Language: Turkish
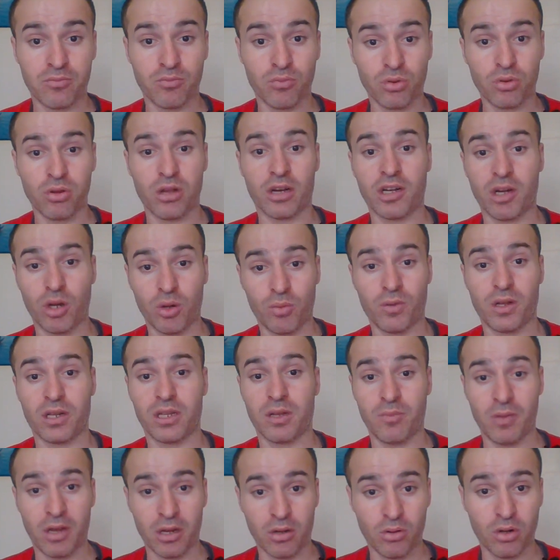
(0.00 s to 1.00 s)
Mutlaka
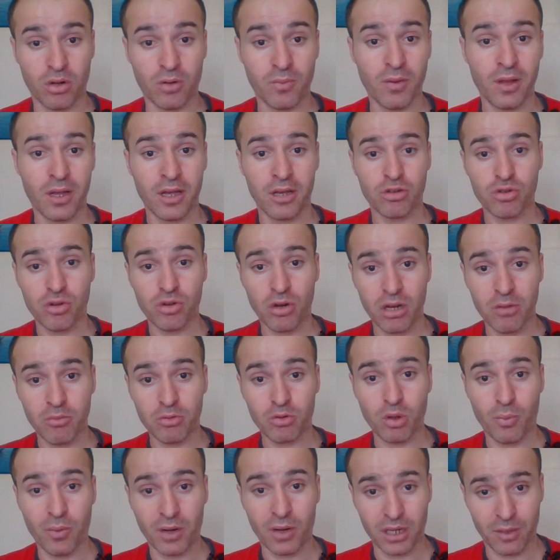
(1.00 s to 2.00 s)
yorumlarda bekliyorum. Şöyle bir
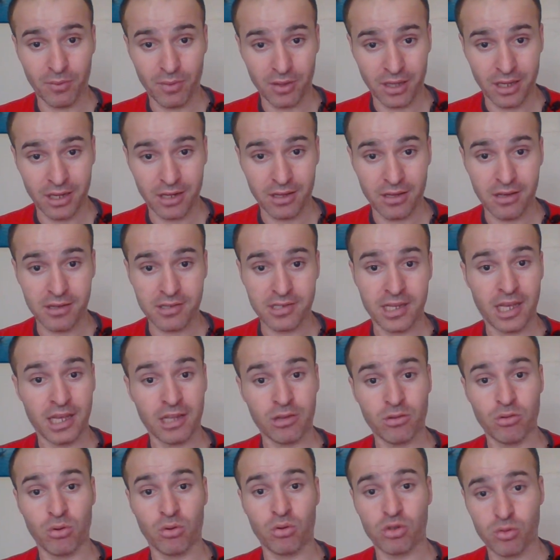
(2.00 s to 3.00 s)
toparlamak gerekirse
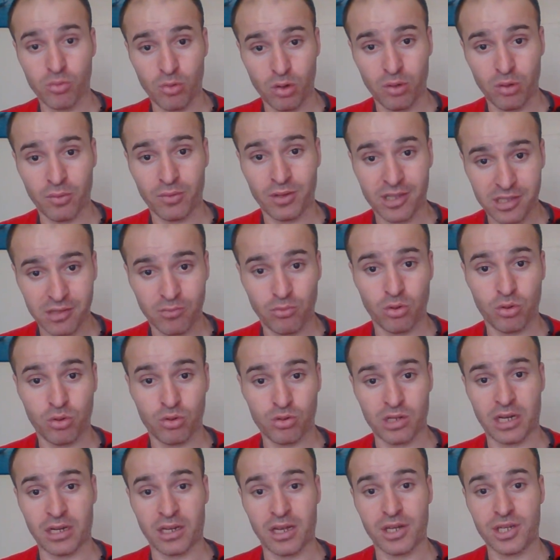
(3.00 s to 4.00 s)
ilk 9 bölüm nasıl
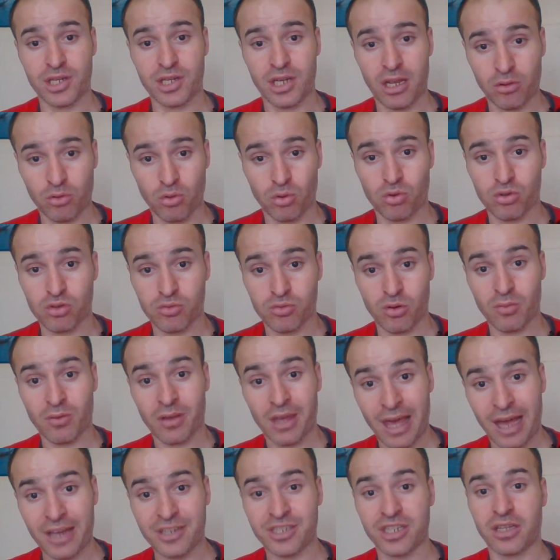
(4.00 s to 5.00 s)
buldunuz arkadaşlar? İlk 9 bölüm
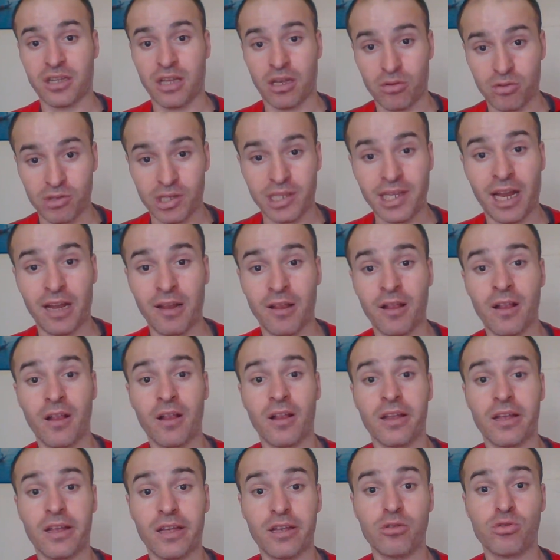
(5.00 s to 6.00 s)
gerçekten güzel. Yani
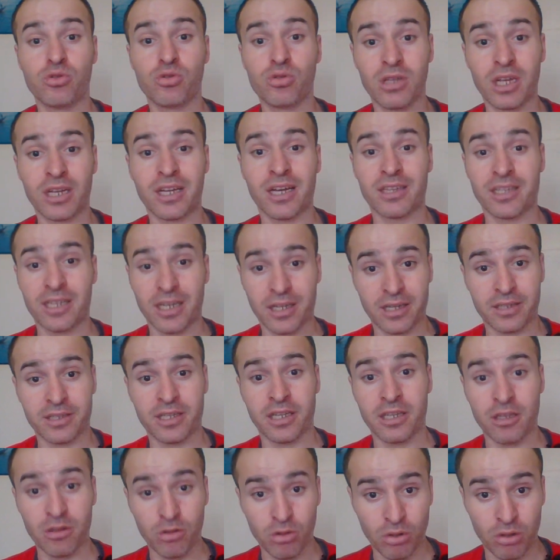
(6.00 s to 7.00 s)
e, üstüne kata
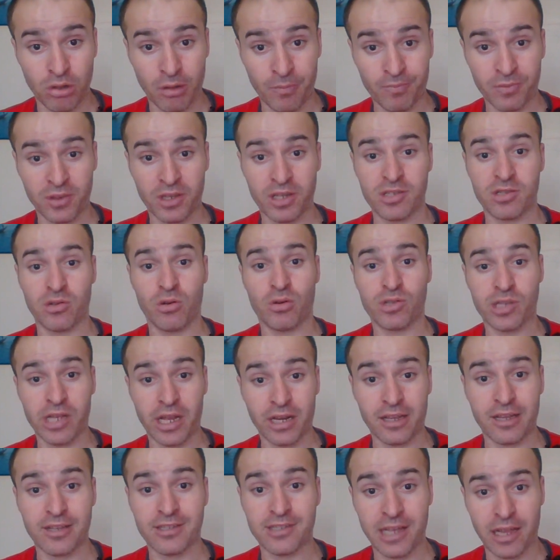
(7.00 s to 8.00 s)
kata gidiyor dizi.
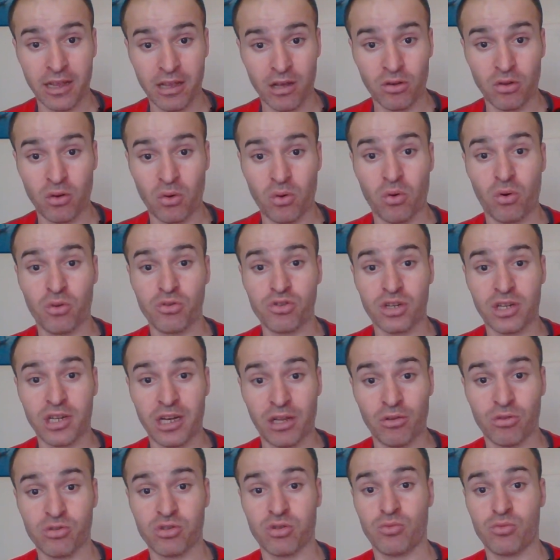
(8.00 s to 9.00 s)
Özellikle senaryo, oyuncu
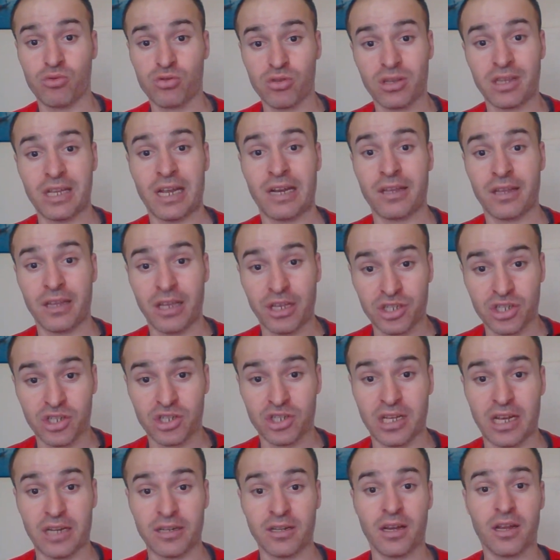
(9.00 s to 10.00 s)
kadrosu, müzikler,
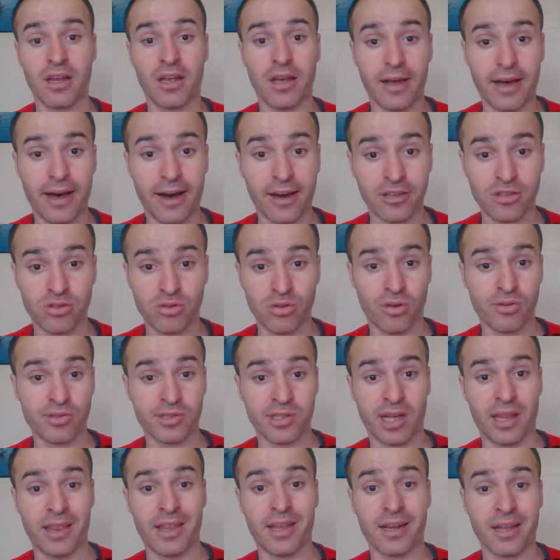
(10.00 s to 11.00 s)
geçişler, aksiyon
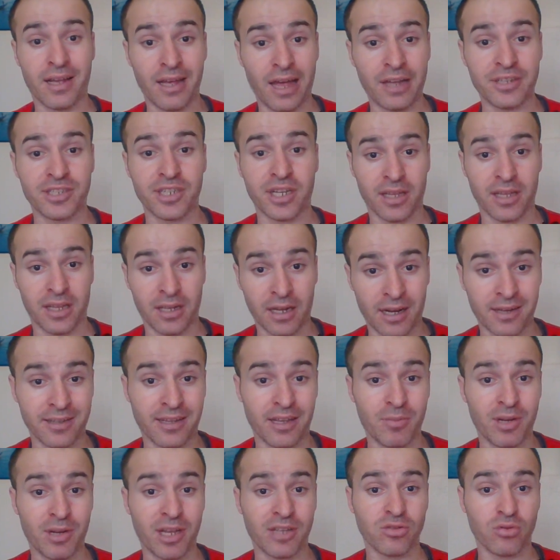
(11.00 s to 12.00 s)
sahneler gerçekten harika.
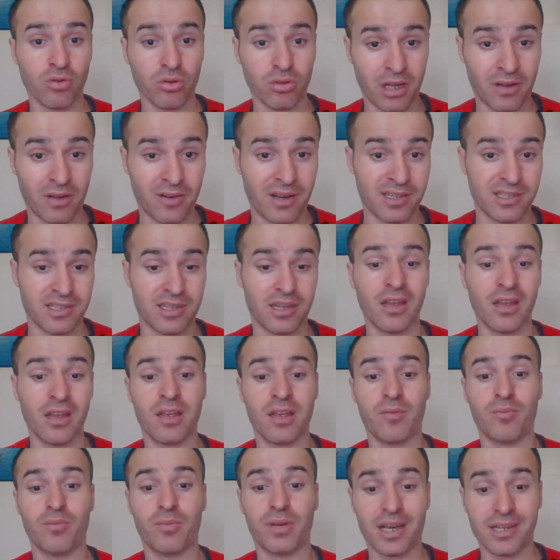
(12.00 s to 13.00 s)
Biraz Kurtlar
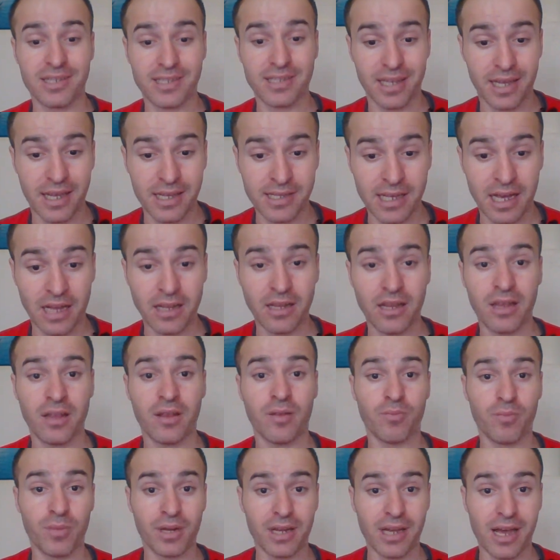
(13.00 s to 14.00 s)
biraz Ezel,
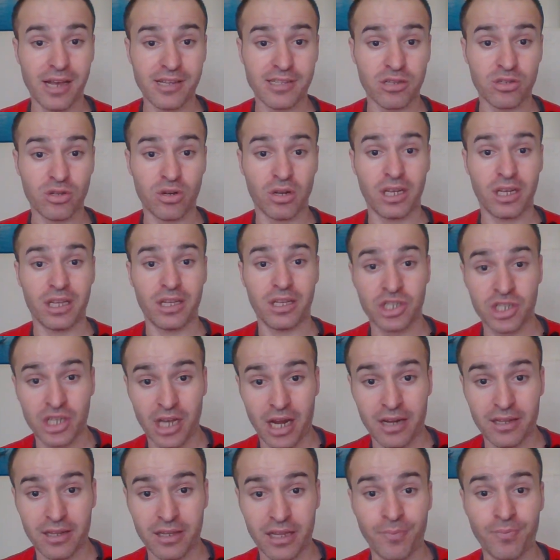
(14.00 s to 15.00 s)
Biraz da şöyle
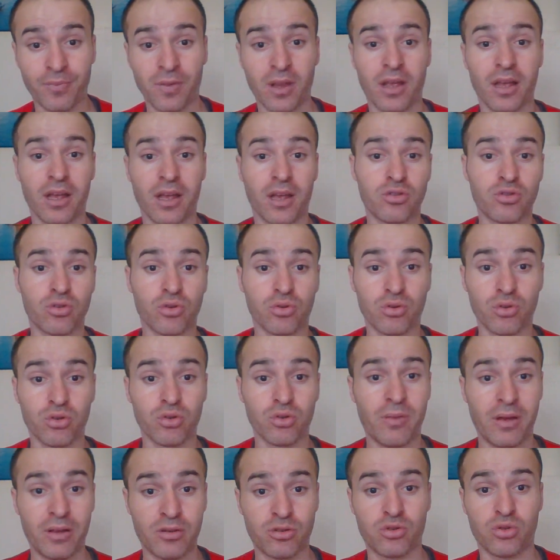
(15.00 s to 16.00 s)
içeride
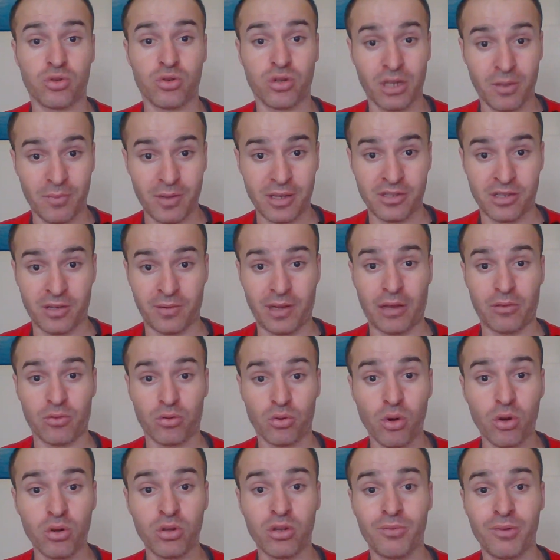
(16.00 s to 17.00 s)
çukuru be, çukura benziyor.
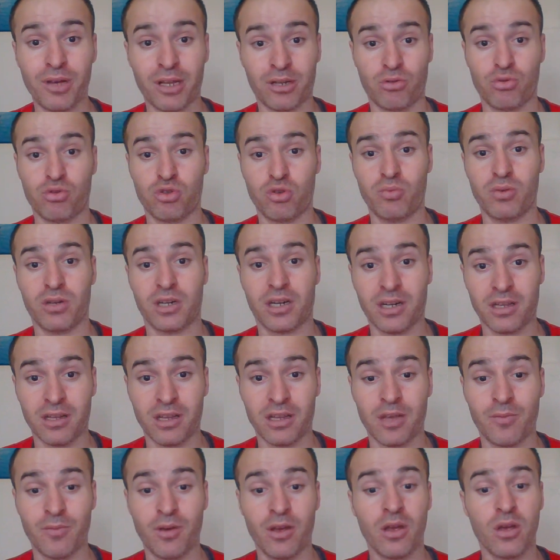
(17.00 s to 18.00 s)
Yani dördü bir ara, üçü bir arada
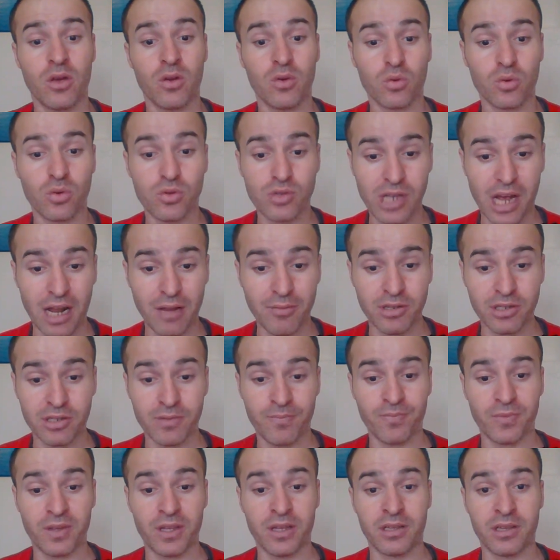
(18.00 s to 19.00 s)
gibi güzel bir
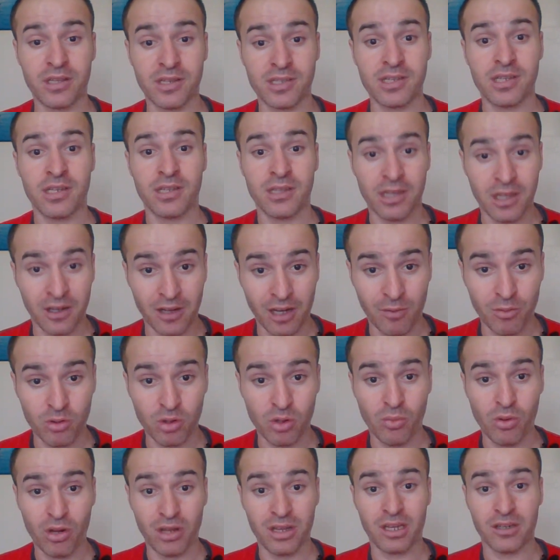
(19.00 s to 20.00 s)
e, dizi devam
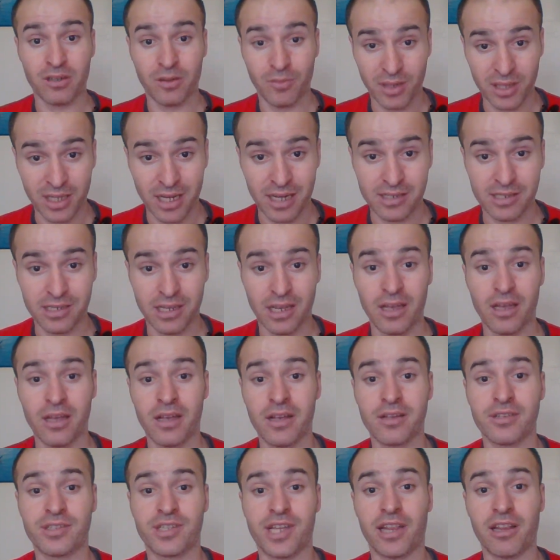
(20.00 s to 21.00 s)
ediyor. Böyle devam ederse,
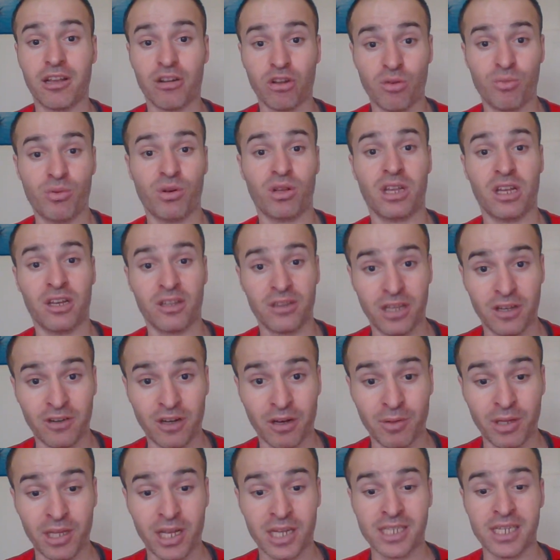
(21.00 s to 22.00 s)
senaryo böyle
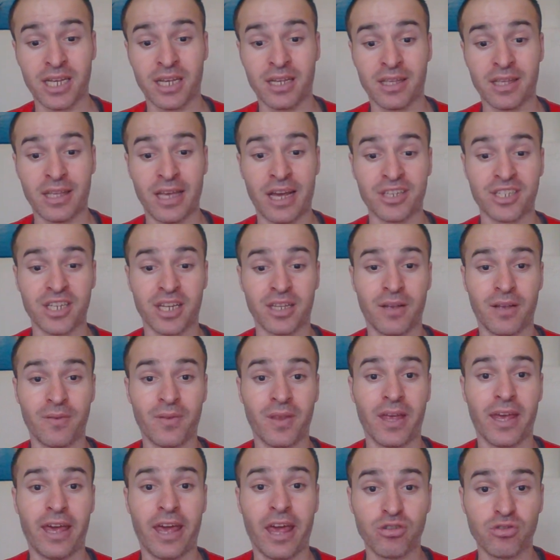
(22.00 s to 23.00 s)
devam ederse gerçekten
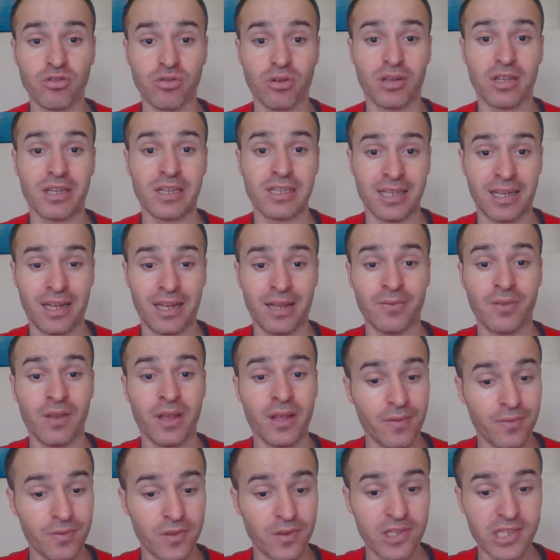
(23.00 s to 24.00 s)
en çok izlenen
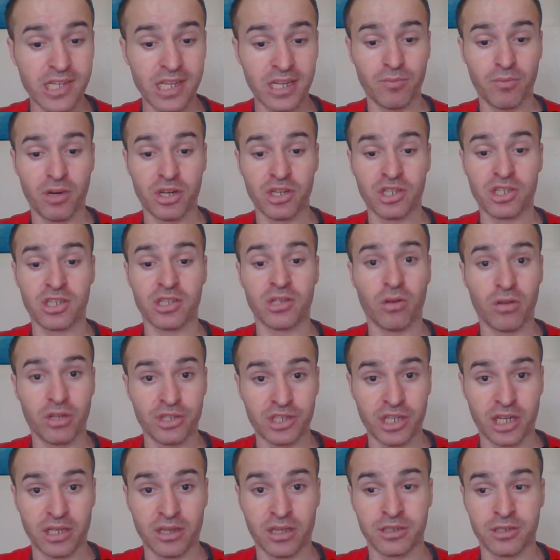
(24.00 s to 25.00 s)
dizinin başında
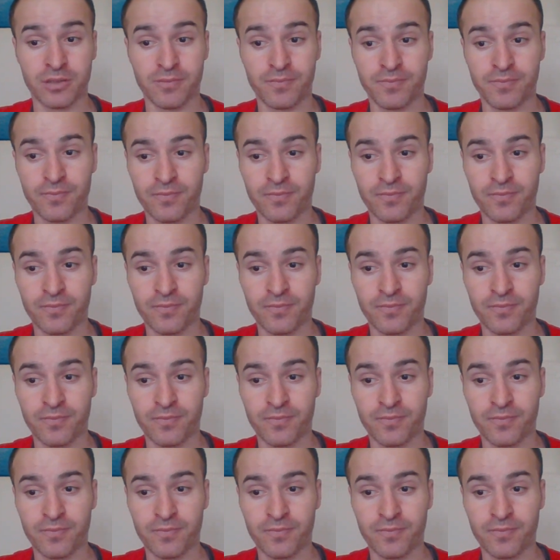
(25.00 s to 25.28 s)
olacaktır.